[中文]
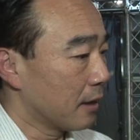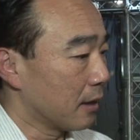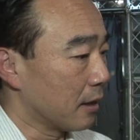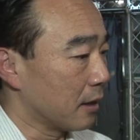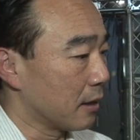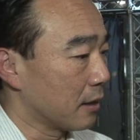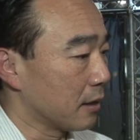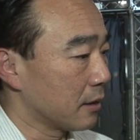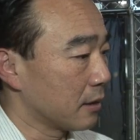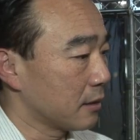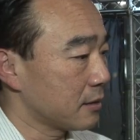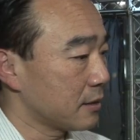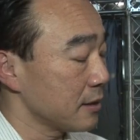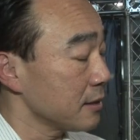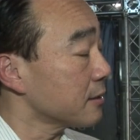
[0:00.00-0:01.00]
呃
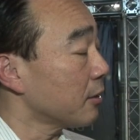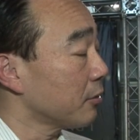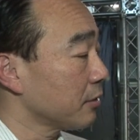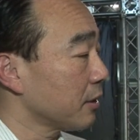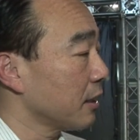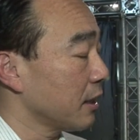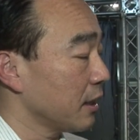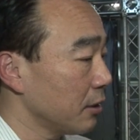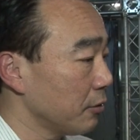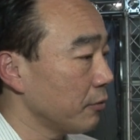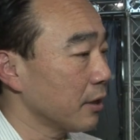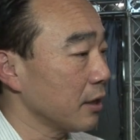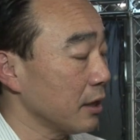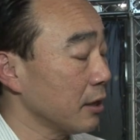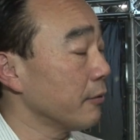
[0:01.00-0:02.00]
青少年音
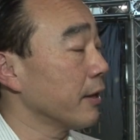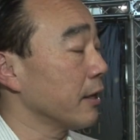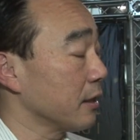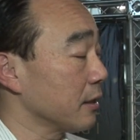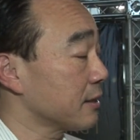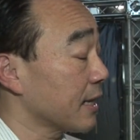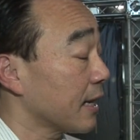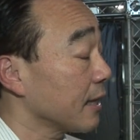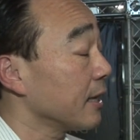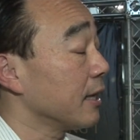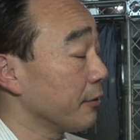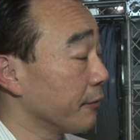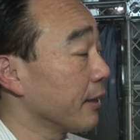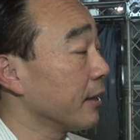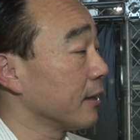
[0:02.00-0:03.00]
乐音乐营、夏令
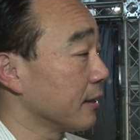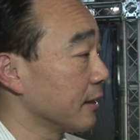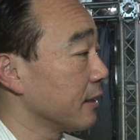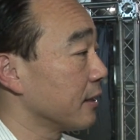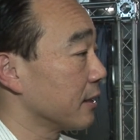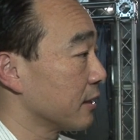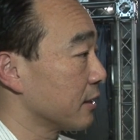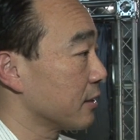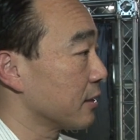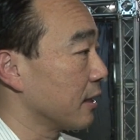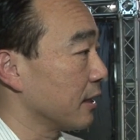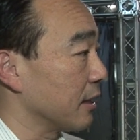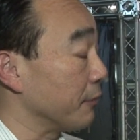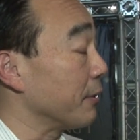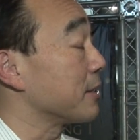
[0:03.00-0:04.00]
音乐营的一个
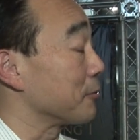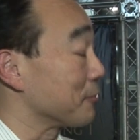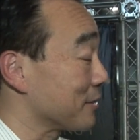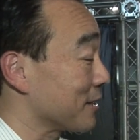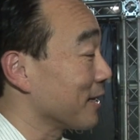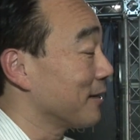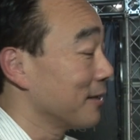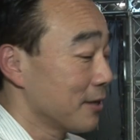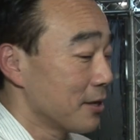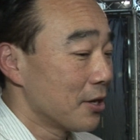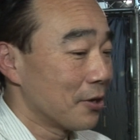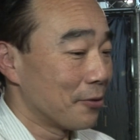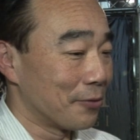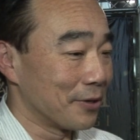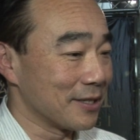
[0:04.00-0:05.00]
音乐总监。
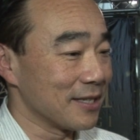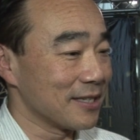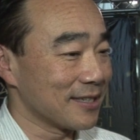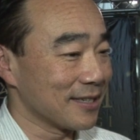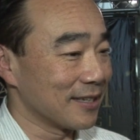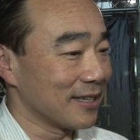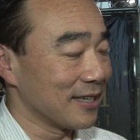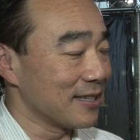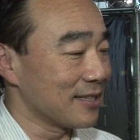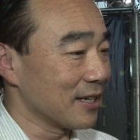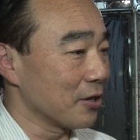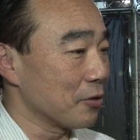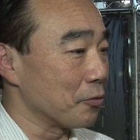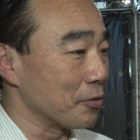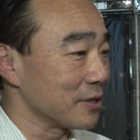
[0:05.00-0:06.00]
我已经请了一
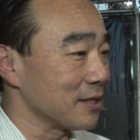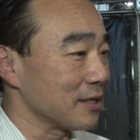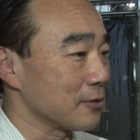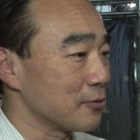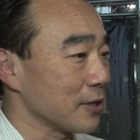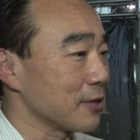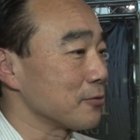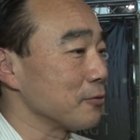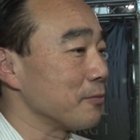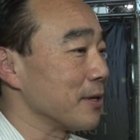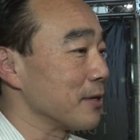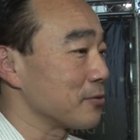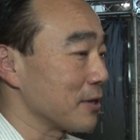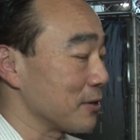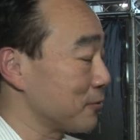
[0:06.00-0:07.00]
些国际最出
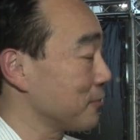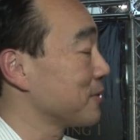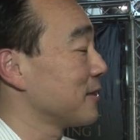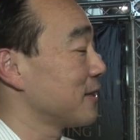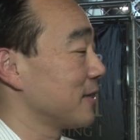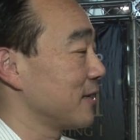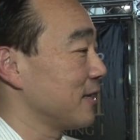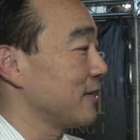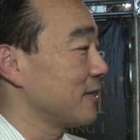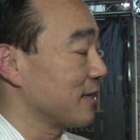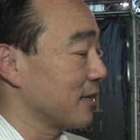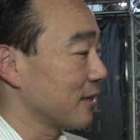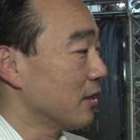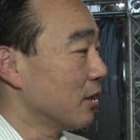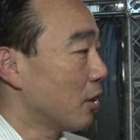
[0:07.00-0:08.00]
名、最出色的一
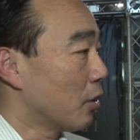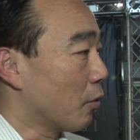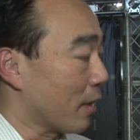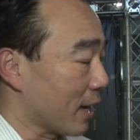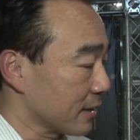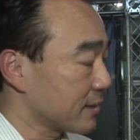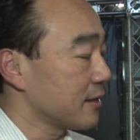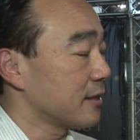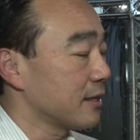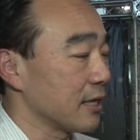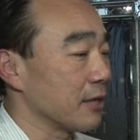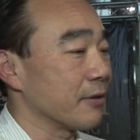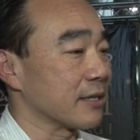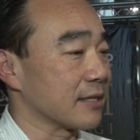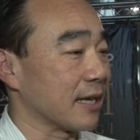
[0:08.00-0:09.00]
些华籍的
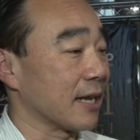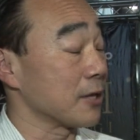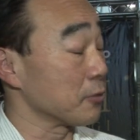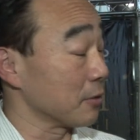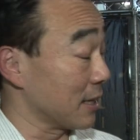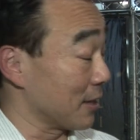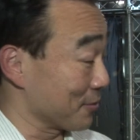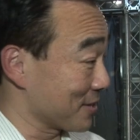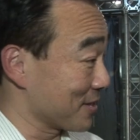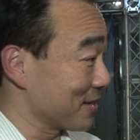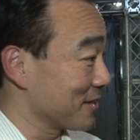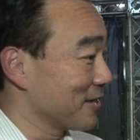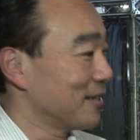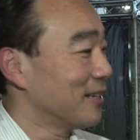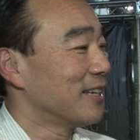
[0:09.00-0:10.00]
音乐家来做老
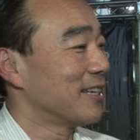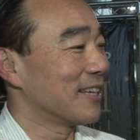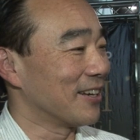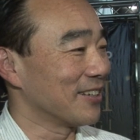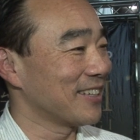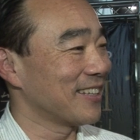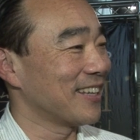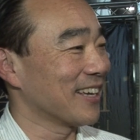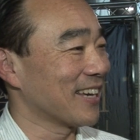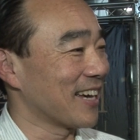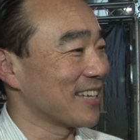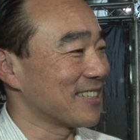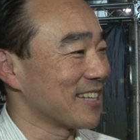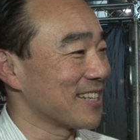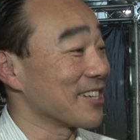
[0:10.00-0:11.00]
师，啊，现在
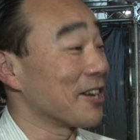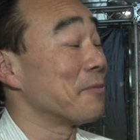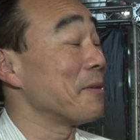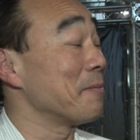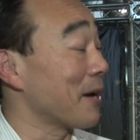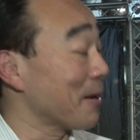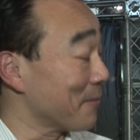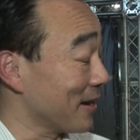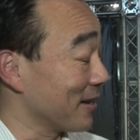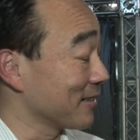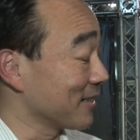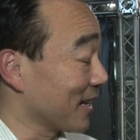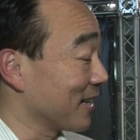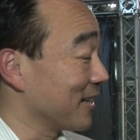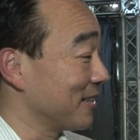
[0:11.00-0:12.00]
开始在招兵买马，
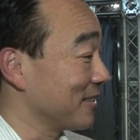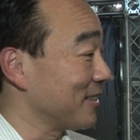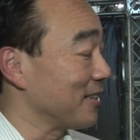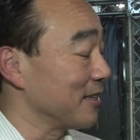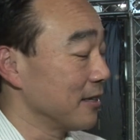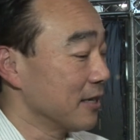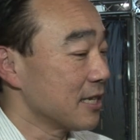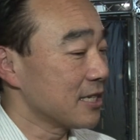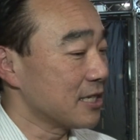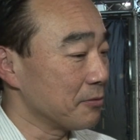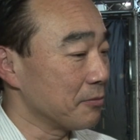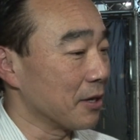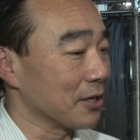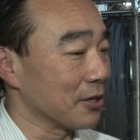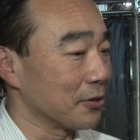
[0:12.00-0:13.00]
在各地
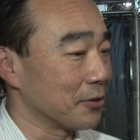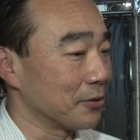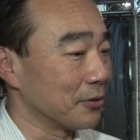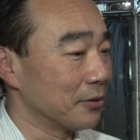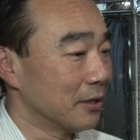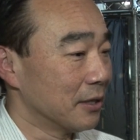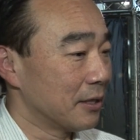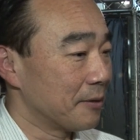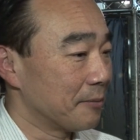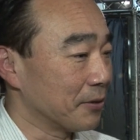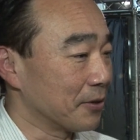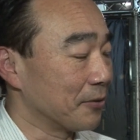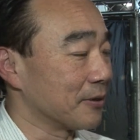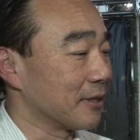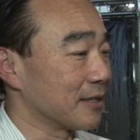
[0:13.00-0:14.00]
希望有
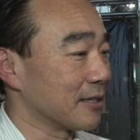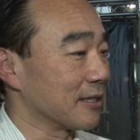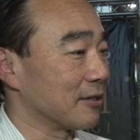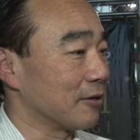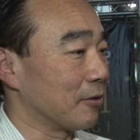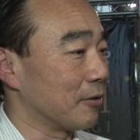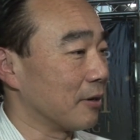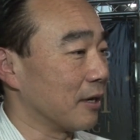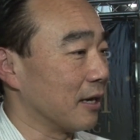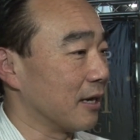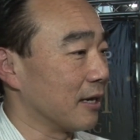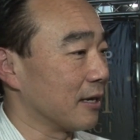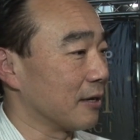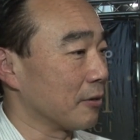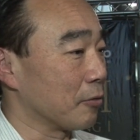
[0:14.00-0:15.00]
不同的这种
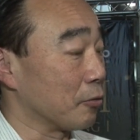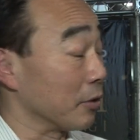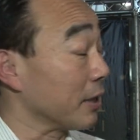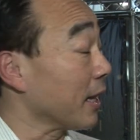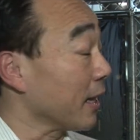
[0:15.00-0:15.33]
啊国